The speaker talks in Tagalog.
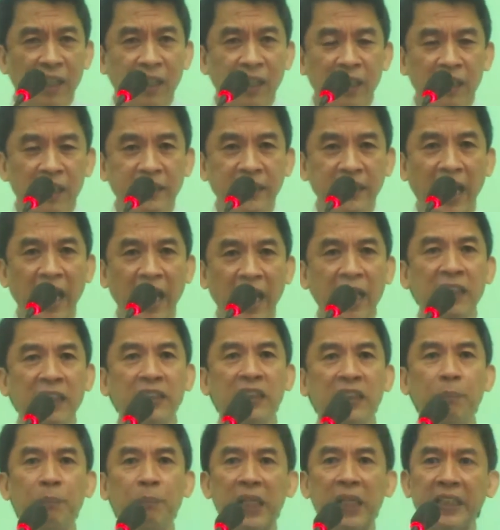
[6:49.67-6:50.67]
dahil sa
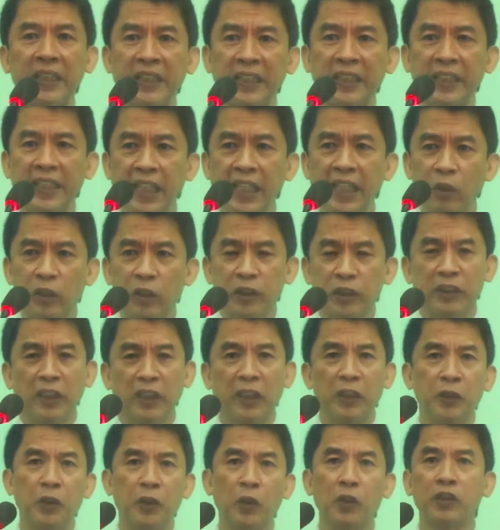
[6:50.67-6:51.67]
pagkilos ng
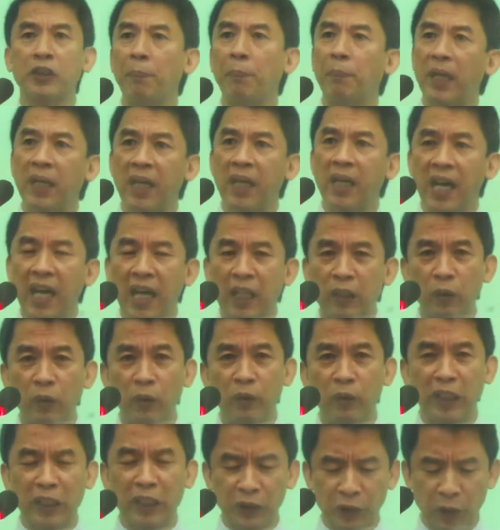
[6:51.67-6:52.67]
Diyos, sa paghatol
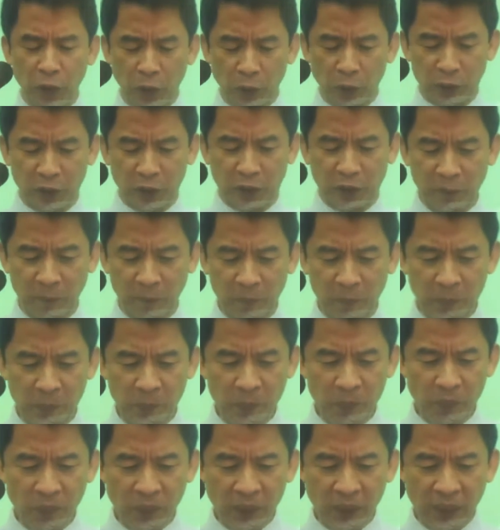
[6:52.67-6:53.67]
ng Diyos
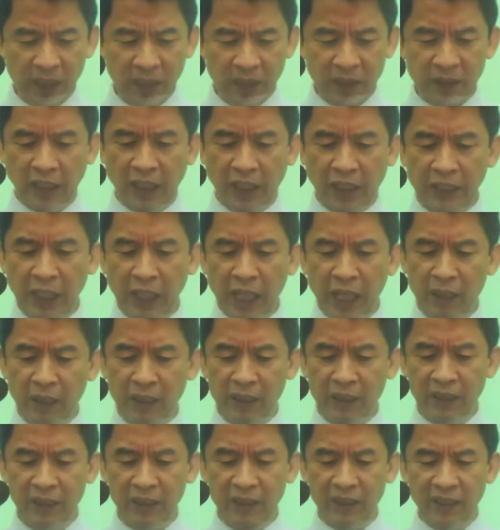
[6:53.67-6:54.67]
sa
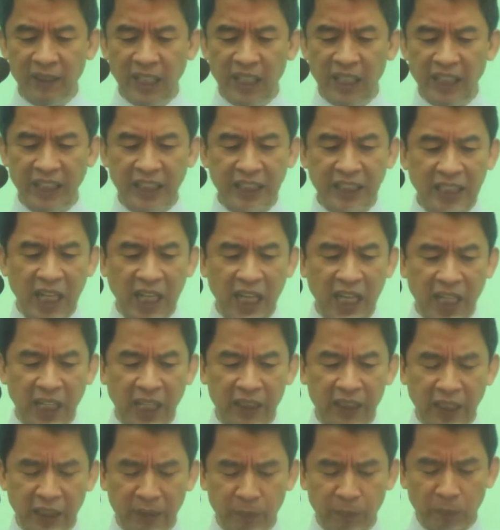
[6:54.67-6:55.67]
kanilang kalagitnaan.
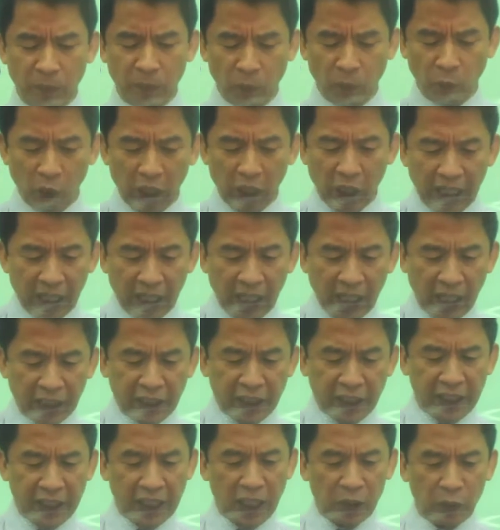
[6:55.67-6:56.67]
At muli,
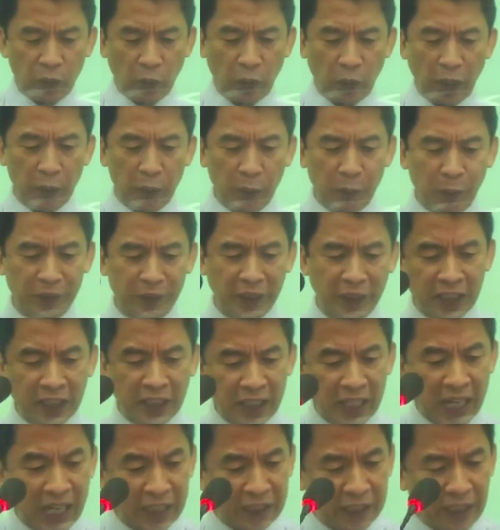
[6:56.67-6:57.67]
aanyayahan ko kayong tingnan
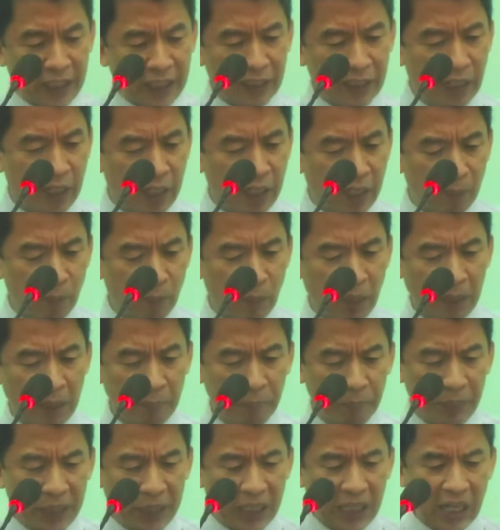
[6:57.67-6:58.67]
natin ang mga
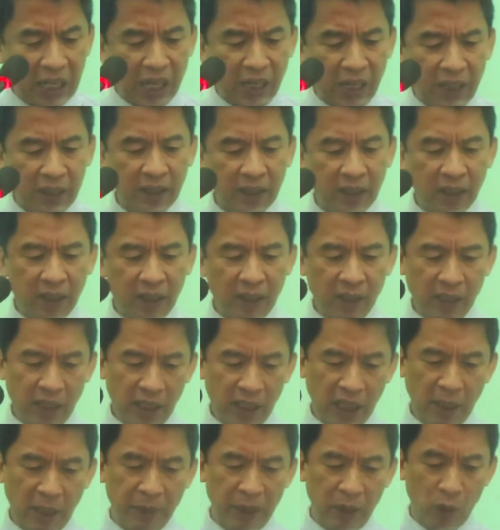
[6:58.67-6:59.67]
bilang
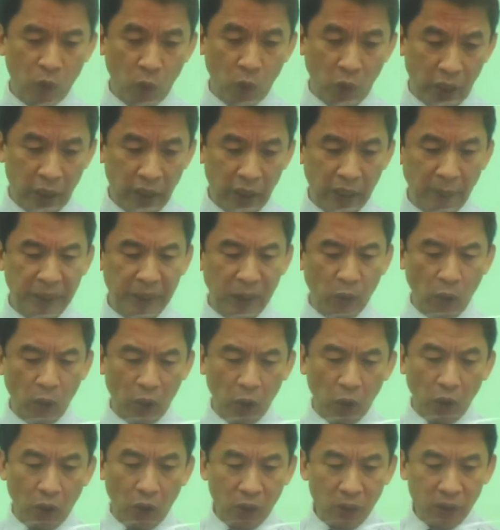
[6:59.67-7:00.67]
labing, labing
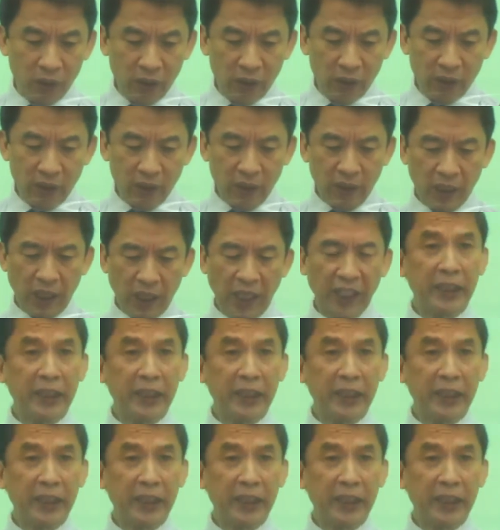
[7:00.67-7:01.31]
walo. Uh, ah, hindi